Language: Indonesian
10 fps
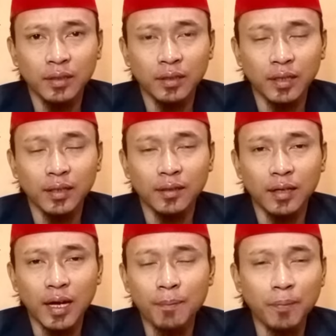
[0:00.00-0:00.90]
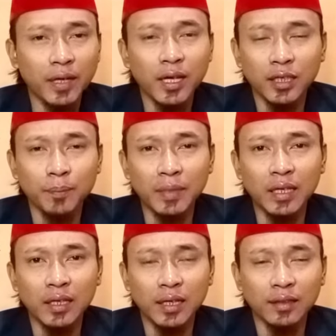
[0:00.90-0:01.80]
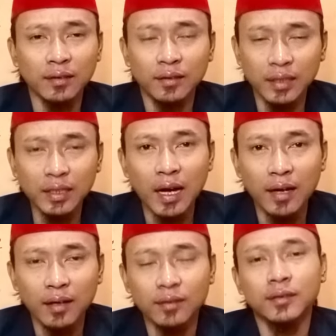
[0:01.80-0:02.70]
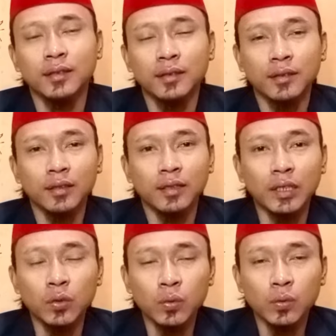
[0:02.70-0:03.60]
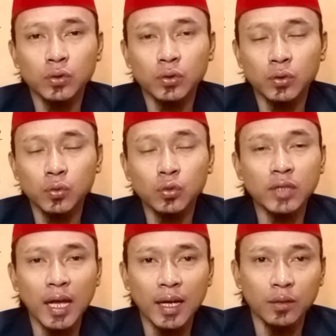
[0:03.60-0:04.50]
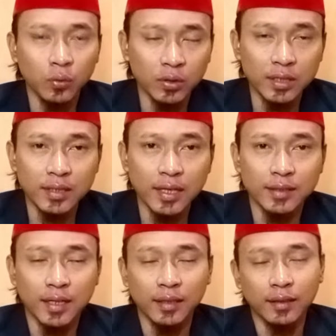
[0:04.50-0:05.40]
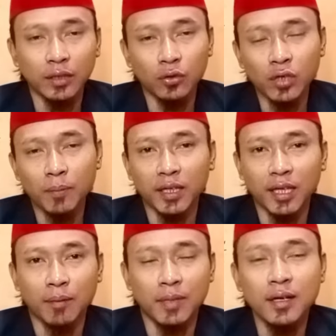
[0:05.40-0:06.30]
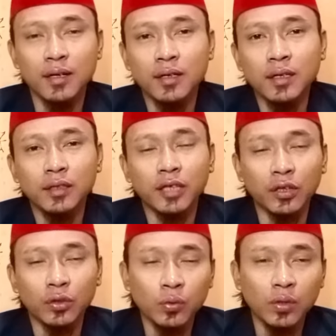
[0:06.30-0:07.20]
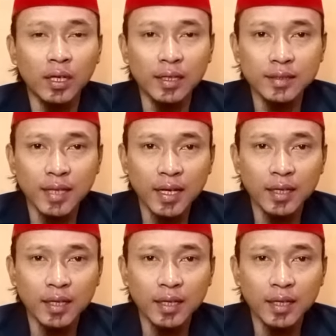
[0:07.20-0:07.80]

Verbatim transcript: ya apa yang di dia itu susah untuk dijelaskan itu yang pertama yaitu gelisah